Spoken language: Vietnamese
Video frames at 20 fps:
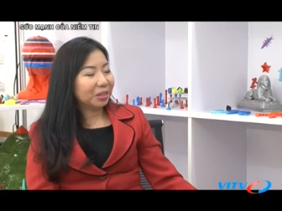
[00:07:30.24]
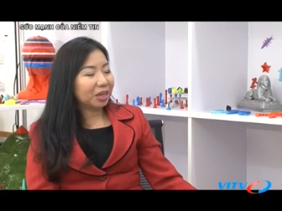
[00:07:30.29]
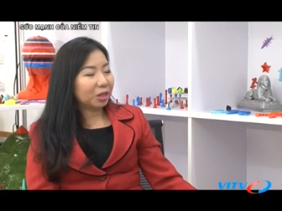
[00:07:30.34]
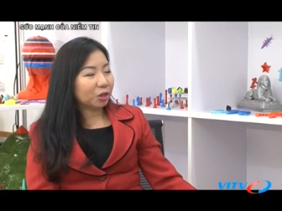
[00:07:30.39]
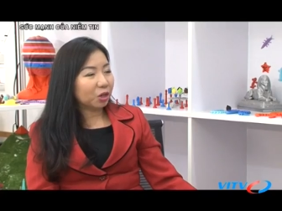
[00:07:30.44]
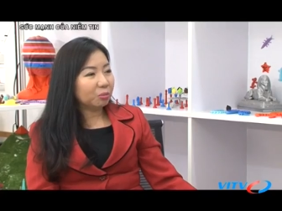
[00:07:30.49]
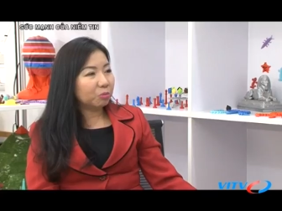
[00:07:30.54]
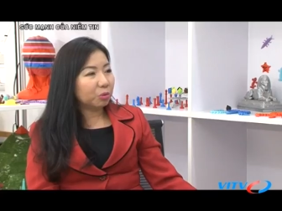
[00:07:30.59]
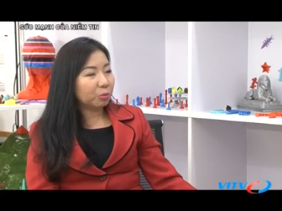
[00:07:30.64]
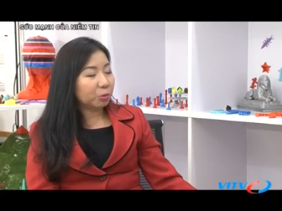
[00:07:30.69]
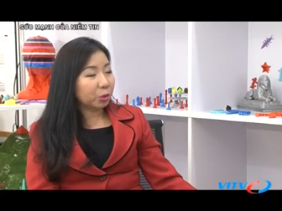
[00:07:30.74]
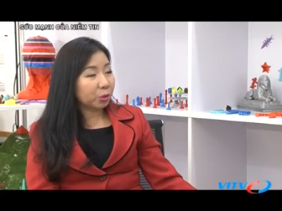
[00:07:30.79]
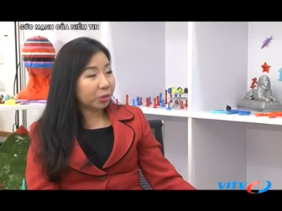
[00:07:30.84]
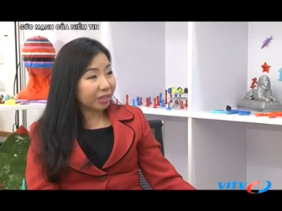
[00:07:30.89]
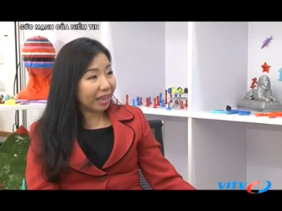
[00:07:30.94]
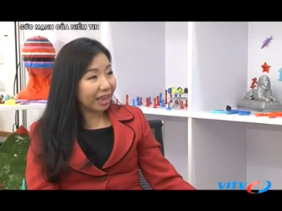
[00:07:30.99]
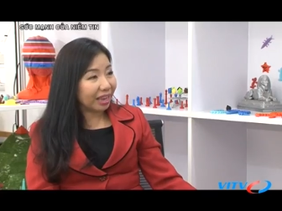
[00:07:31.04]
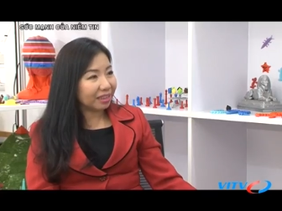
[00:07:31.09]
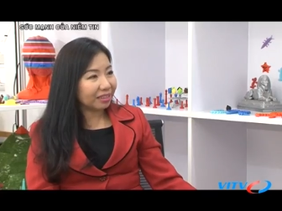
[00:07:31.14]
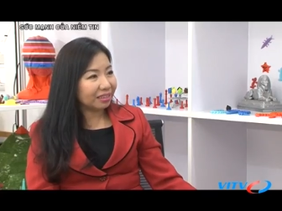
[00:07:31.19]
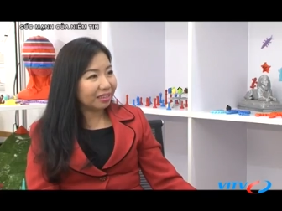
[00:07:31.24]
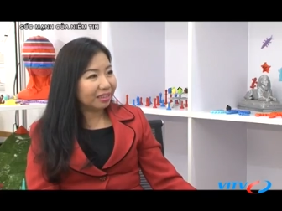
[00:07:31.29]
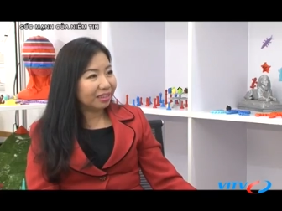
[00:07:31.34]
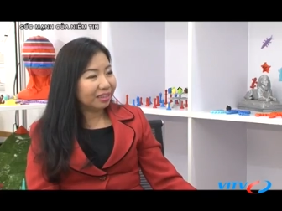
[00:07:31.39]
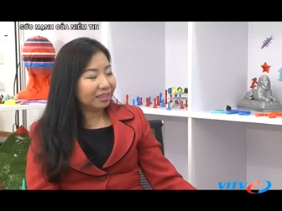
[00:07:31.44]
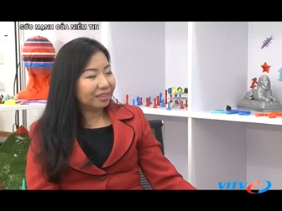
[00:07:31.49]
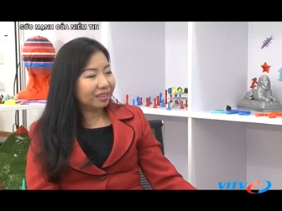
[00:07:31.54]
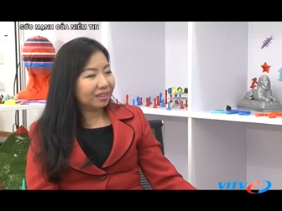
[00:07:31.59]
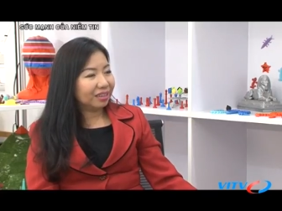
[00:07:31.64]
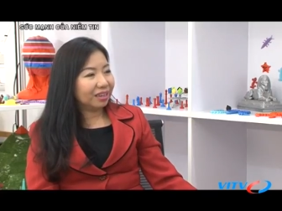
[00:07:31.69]
đó là có một đối tác
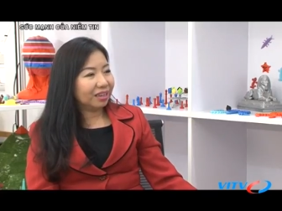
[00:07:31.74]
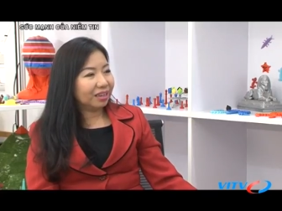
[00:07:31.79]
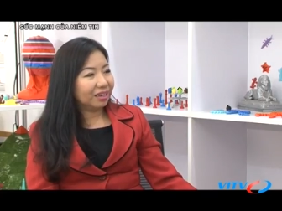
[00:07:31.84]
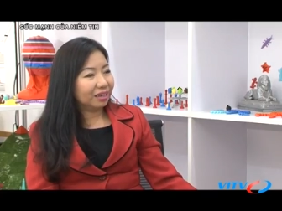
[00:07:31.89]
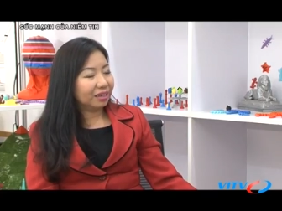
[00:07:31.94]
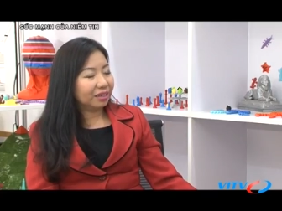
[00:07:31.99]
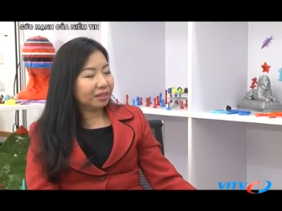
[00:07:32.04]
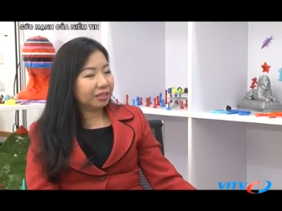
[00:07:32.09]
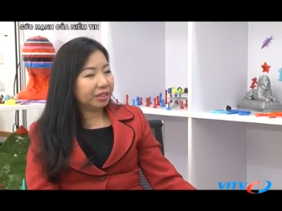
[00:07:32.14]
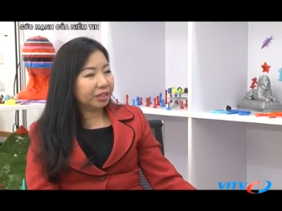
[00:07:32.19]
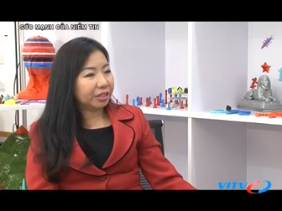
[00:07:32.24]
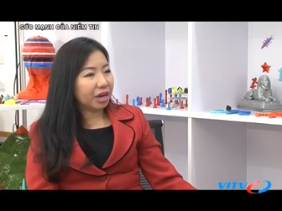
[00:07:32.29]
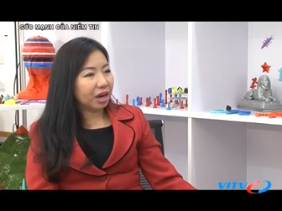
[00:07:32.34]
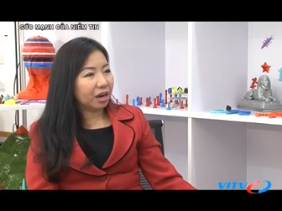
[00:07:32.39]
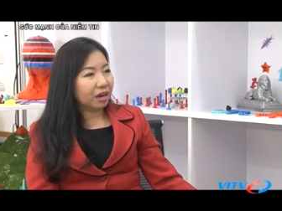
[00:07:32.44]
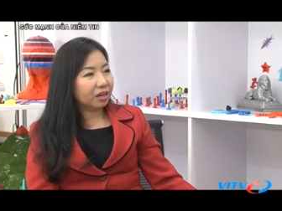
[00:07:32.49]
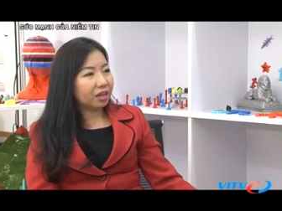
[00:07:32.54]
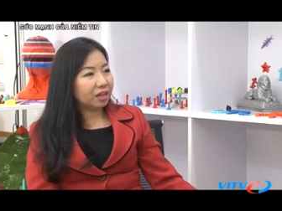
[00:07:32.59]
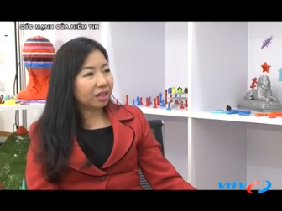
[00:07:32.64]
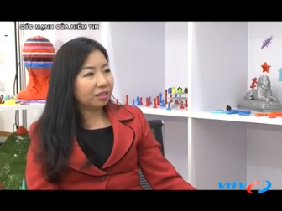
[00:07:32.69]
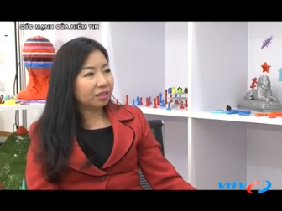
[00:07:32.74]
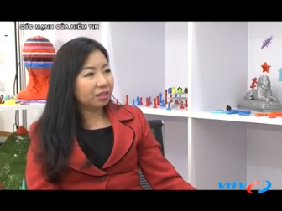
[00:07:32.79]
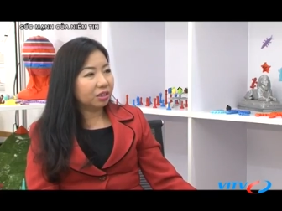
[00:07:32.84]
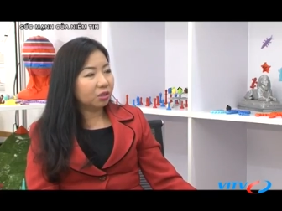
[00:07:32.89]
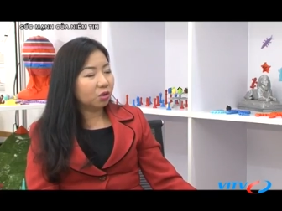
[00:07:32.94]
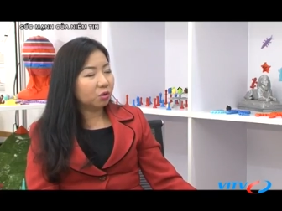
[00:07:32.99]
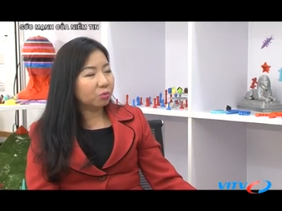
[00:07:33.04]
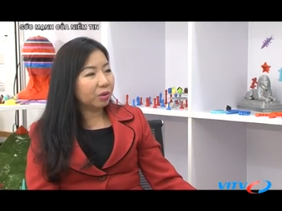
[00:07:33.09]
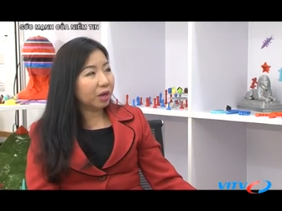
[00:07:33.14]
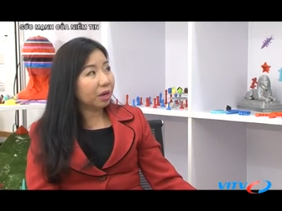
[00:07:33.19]
à, người đó là người
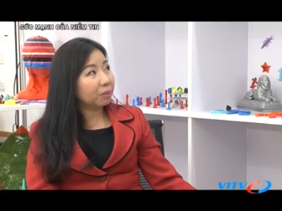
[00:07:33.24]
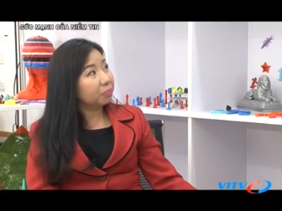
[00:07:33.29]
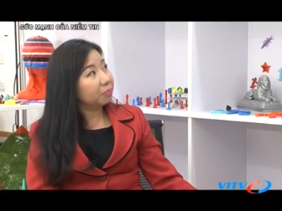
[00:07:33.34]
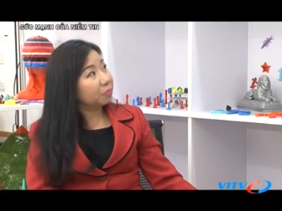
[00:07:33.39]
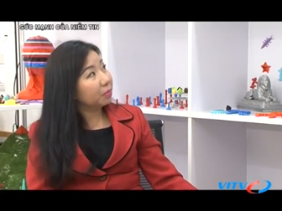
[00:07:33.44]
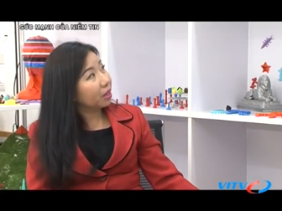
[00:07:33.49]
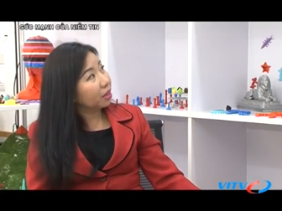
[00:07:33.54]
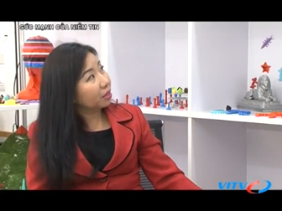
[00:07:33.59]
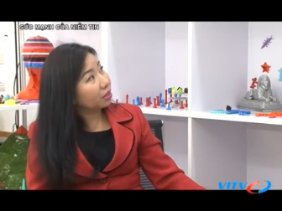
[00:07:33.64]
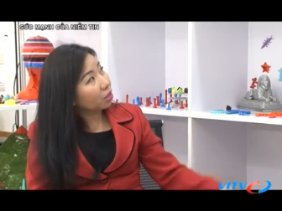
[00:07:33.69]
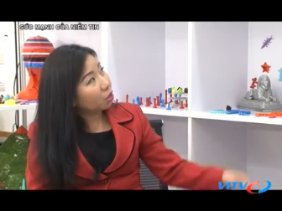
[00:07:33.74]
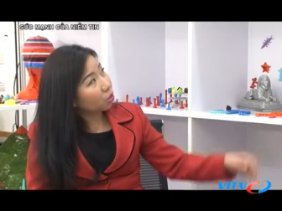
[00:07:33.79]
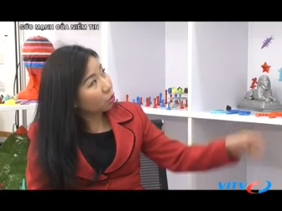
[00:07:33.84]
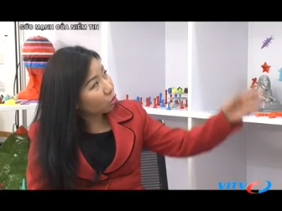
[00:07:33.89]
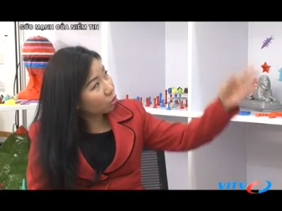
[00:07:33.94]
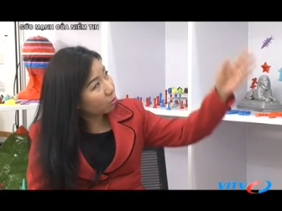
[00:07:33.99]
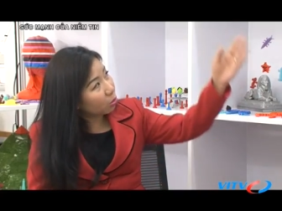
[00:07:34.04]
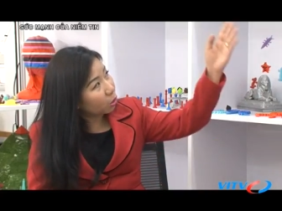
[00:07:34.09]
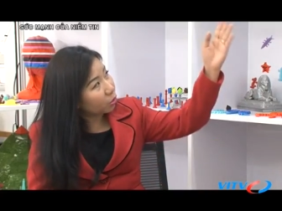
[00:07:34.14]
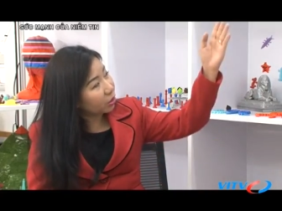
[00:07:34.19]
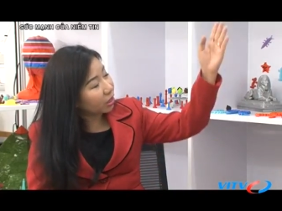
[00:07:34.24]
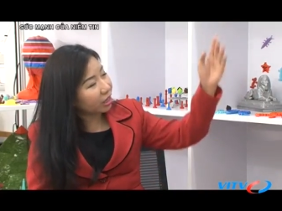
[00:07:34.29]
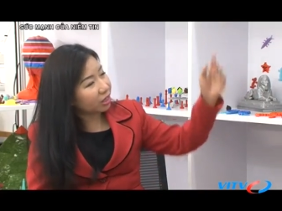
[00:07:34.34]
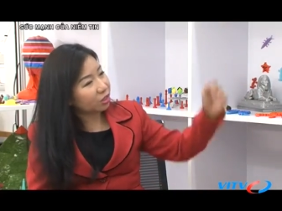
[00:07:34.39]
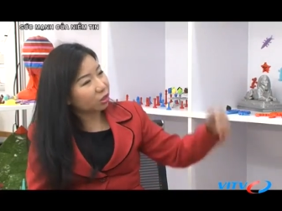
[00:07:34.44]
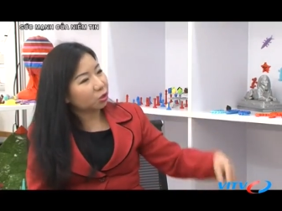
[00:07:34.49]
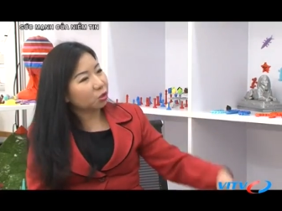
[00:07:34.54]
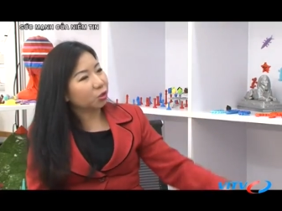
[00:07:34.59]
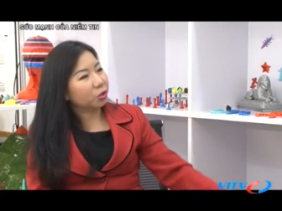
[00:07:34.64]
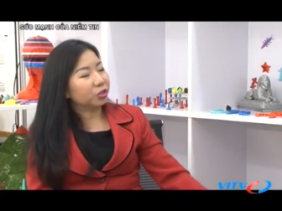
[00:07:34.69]
cung cấp à, những con robot này
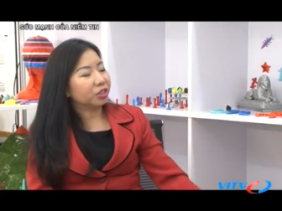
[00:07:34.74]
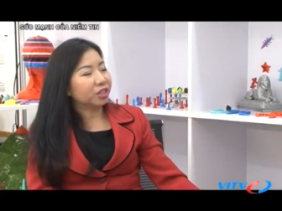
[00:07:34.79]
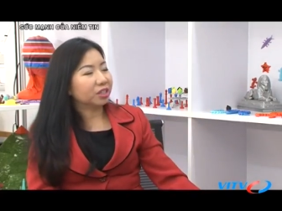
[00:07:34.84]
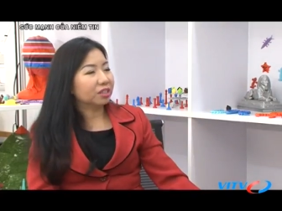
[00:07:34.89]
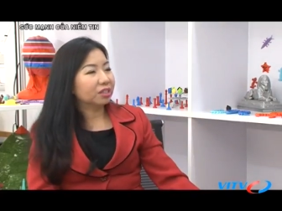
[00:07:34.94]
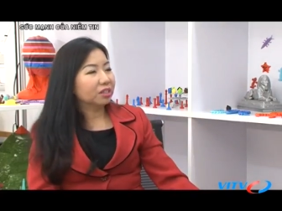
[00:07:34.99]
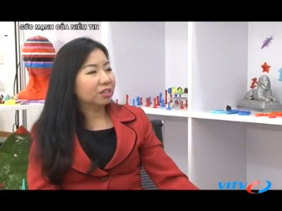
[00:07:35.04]
cho tôi này